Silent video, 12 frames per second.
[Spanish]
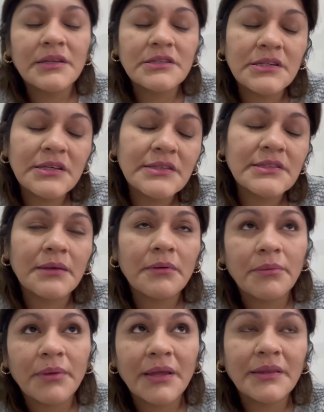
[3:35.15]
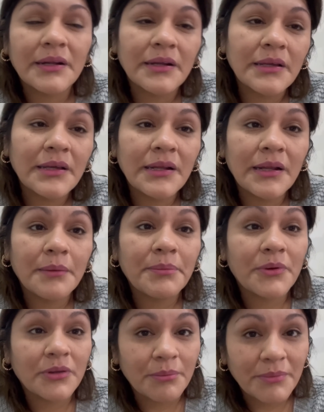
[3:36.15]
Sí, estaba bien, tranquila,
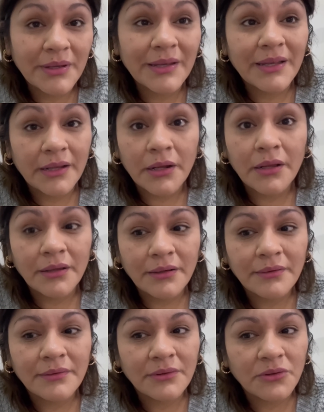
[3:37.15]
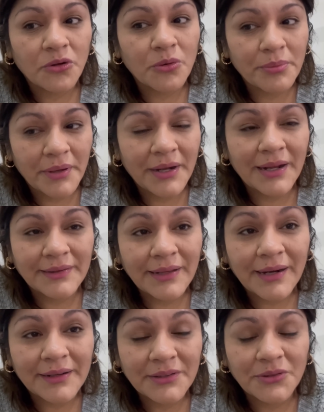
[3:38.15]
pero también ya quiere dormir en la
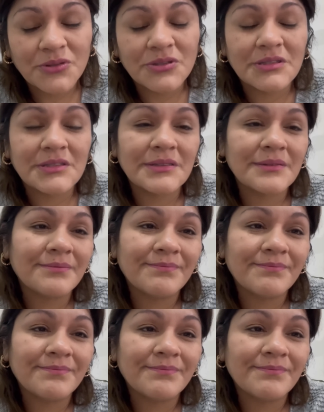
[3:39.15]
tarde, entonces